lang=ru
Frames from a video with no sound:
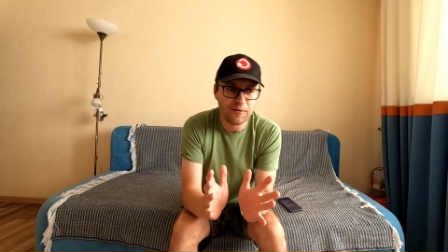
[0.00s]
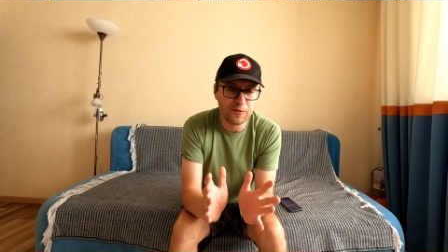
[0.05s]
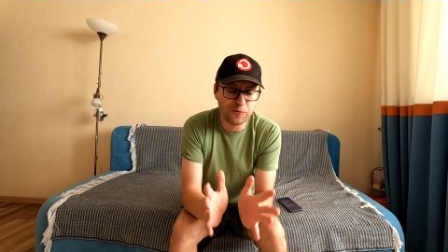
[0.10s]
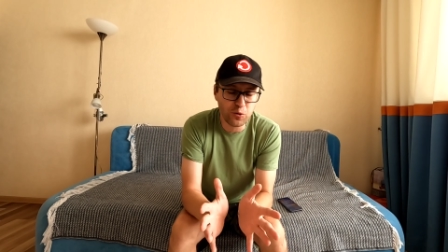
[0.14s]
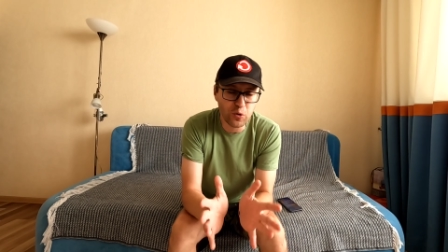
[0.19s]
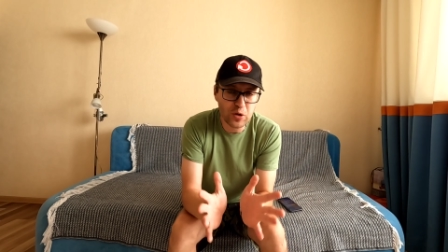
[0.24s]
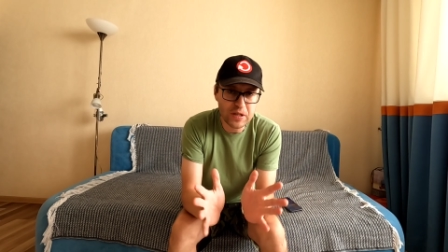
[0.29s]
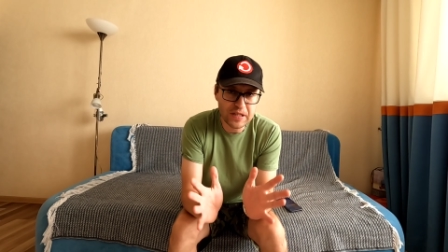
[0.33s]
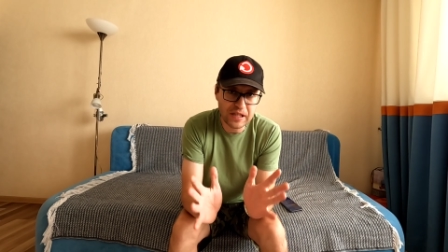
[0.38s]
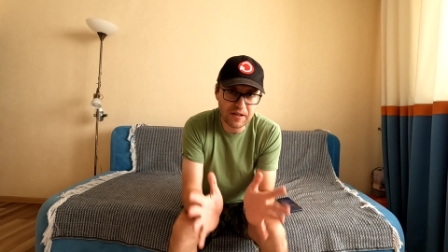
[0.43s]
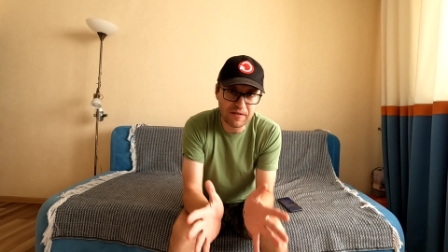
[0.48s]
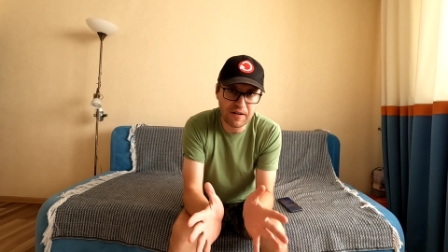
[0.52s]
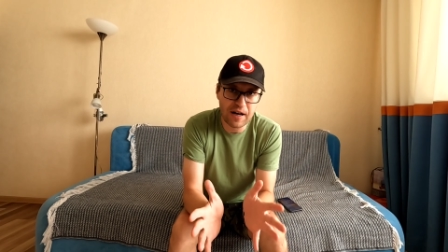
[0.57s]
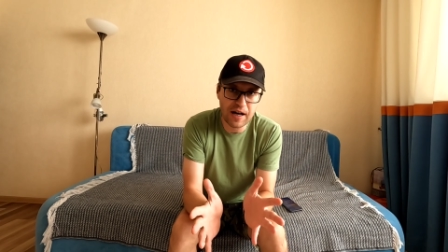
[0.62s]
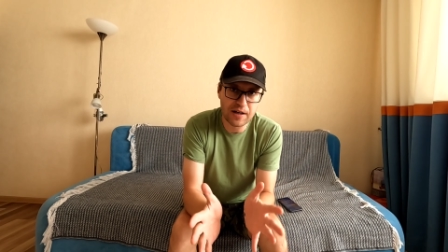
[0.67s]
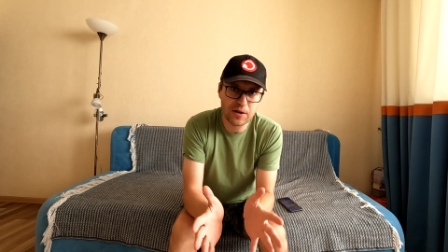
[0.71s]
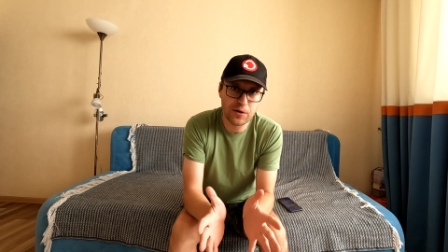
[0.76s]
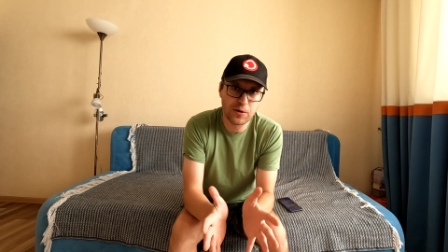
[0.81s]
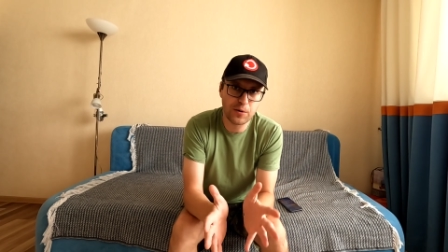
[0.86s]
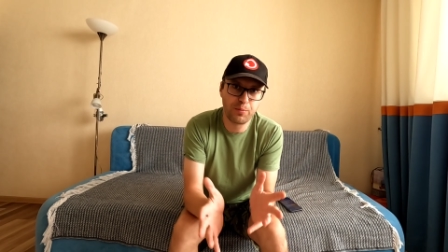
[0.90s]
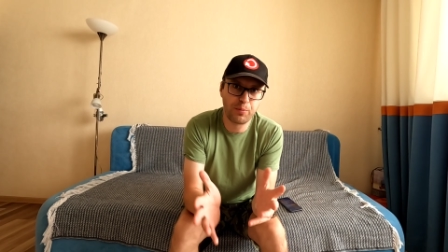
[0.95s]
В двух
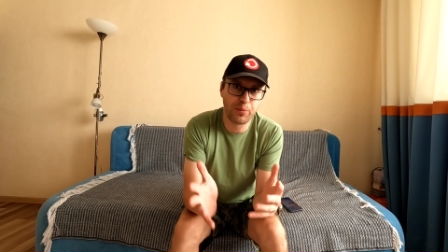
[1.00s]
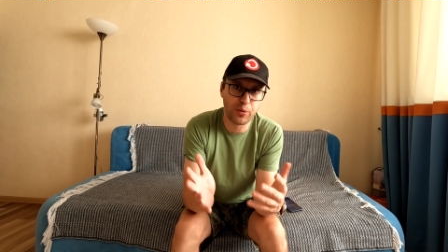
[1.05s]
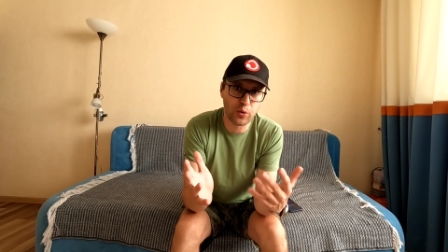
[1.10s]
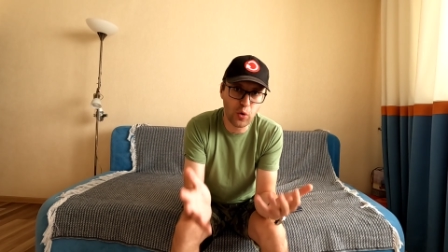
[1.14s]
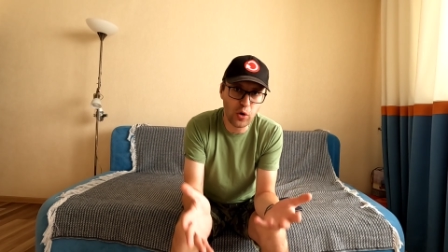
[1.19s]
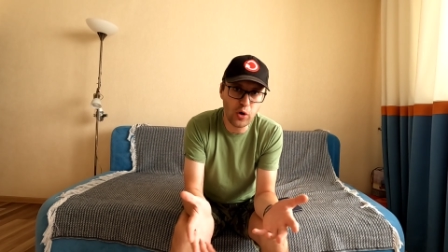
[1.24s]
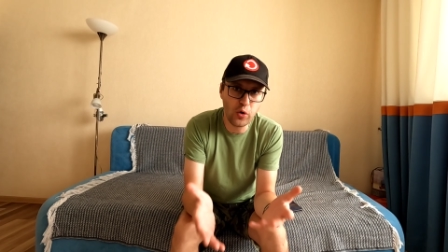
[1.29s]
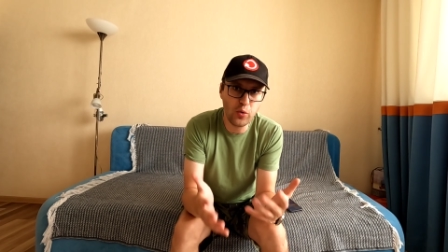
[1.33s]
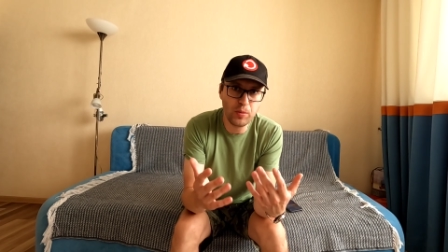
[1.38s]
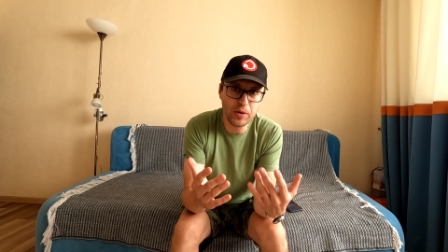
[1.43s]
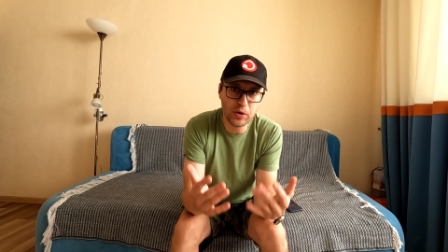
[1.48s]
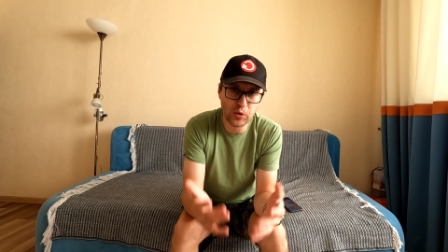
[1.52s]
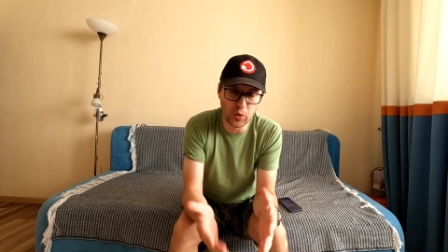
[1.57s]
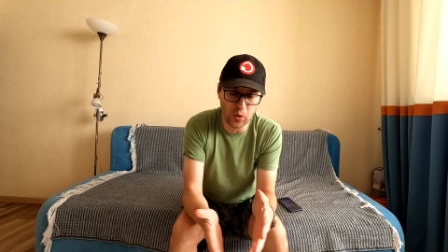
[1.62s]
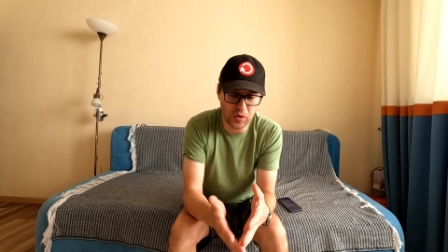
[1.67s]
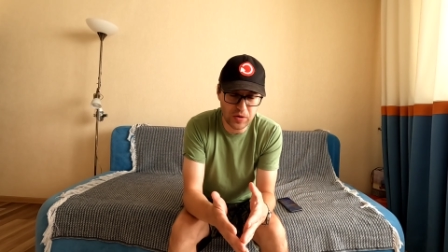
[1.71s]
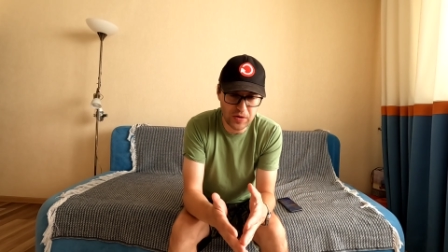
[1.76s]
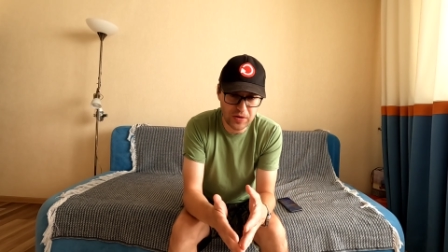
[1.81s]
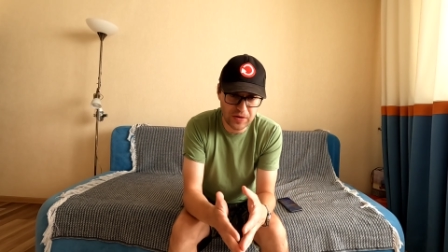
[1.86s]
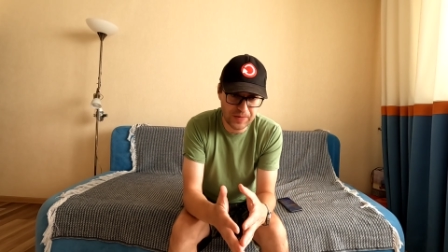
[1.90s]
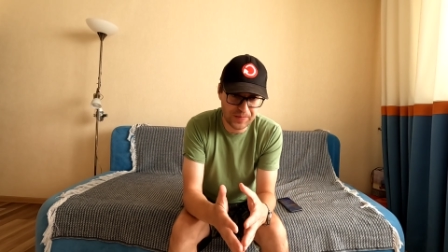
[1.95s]
словах, про
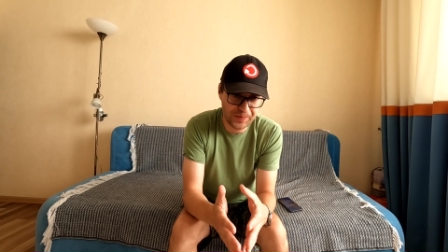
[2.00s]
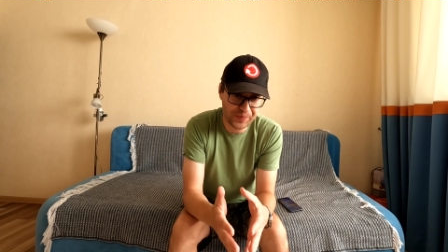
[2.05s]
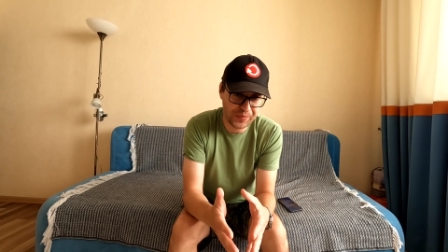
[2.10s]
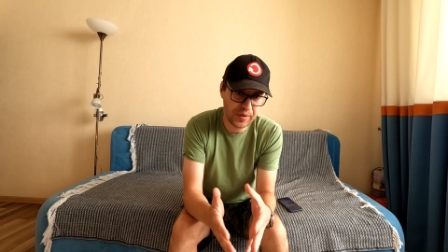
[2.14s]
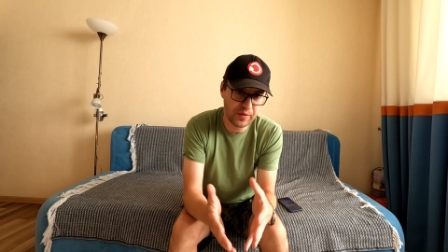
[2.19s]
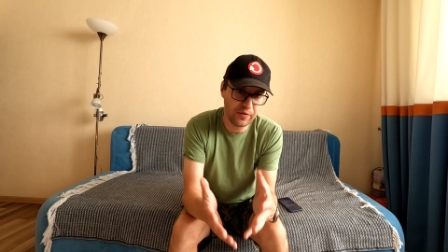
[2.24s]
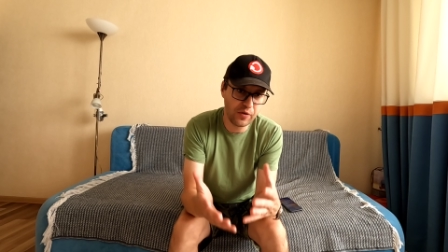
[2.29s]
люминокс.